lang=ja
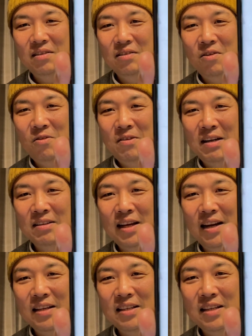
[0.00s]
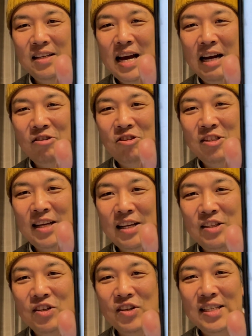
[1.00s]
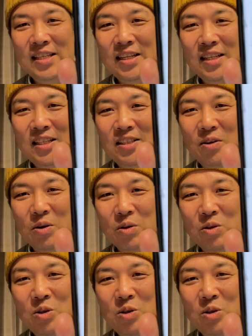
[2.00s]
ノンアルチャレンジ231日と